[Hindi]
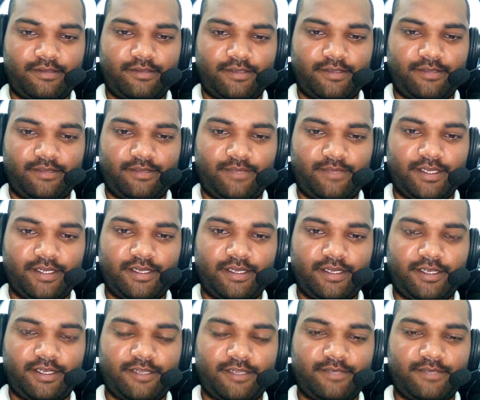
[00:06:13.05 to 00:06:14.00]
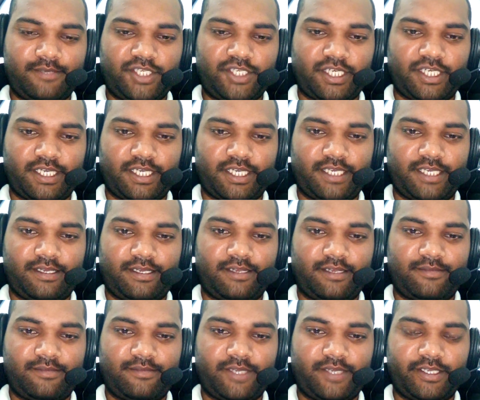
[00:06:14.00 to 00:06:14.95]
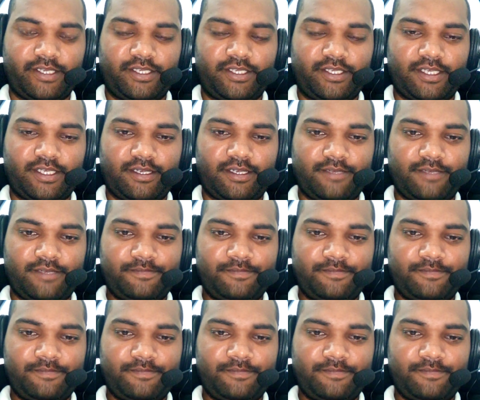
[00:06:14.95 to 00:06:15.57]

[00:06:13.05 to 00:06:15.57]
कॉइन मिलल कर दबा चढ़ाई एकदम डेंजर है